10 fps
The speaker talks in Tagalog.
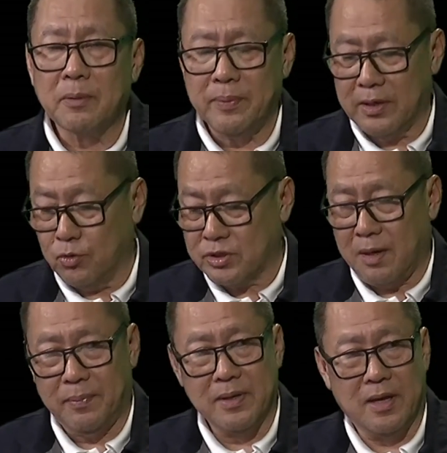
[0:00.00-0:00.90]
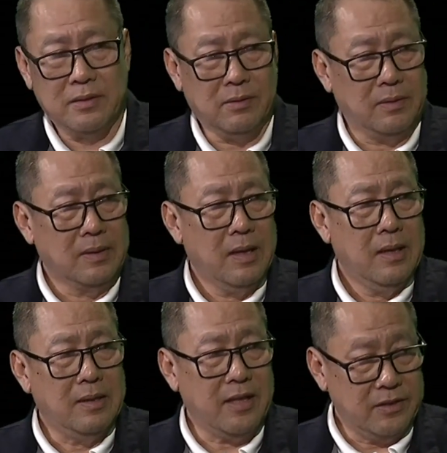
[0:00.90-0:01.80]
ang pinag-usapan natin,
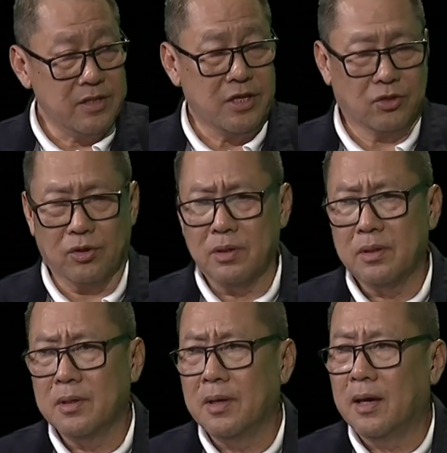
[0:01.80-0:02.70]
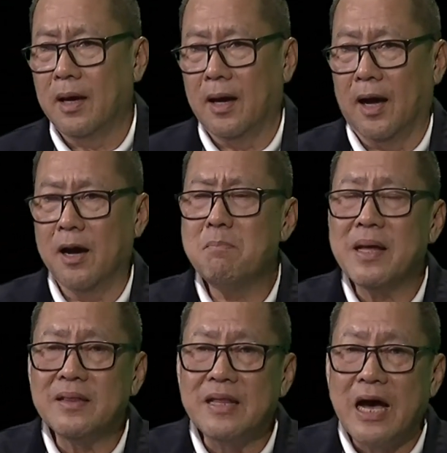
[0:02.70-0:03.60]
natin dito. Yes, sir. Ang
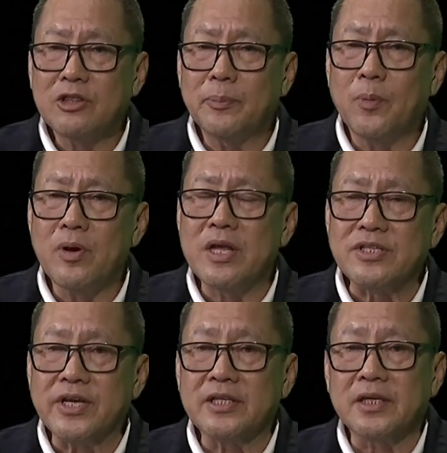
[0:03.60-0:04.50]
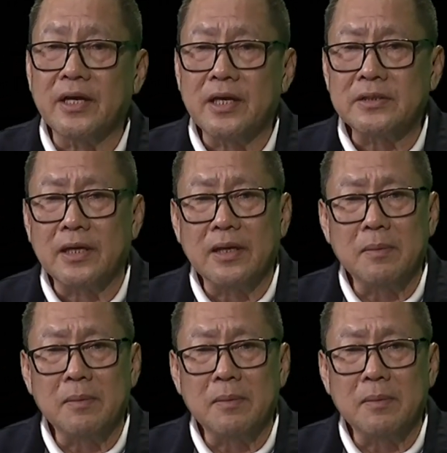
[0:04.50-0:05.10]
mandato po ng GSIS, eh,